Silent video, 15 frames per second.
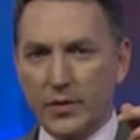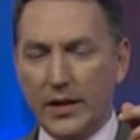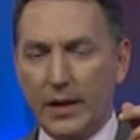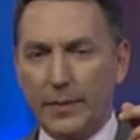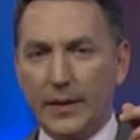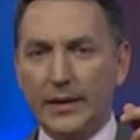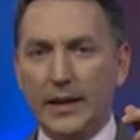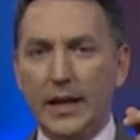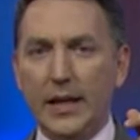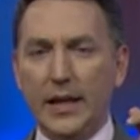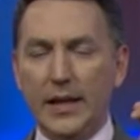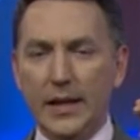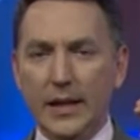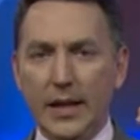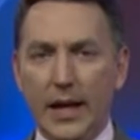en la
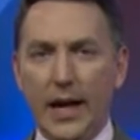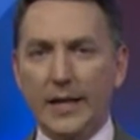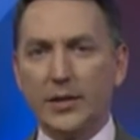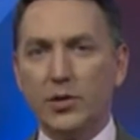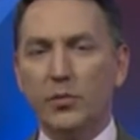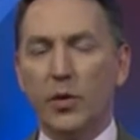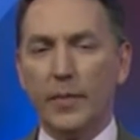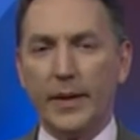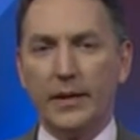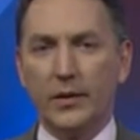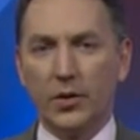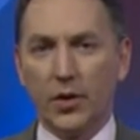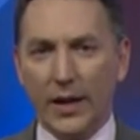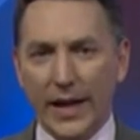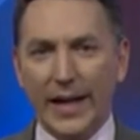pantalla hace un
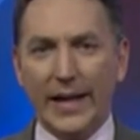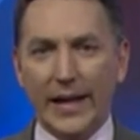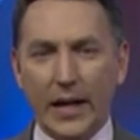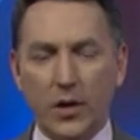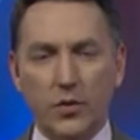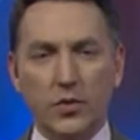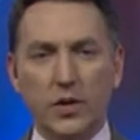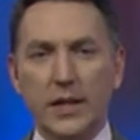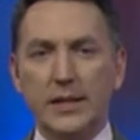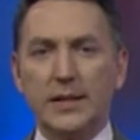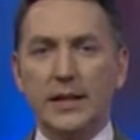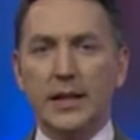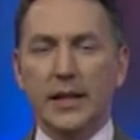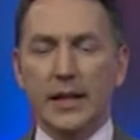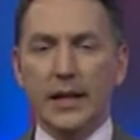momento en qué
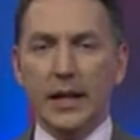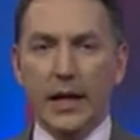consiste,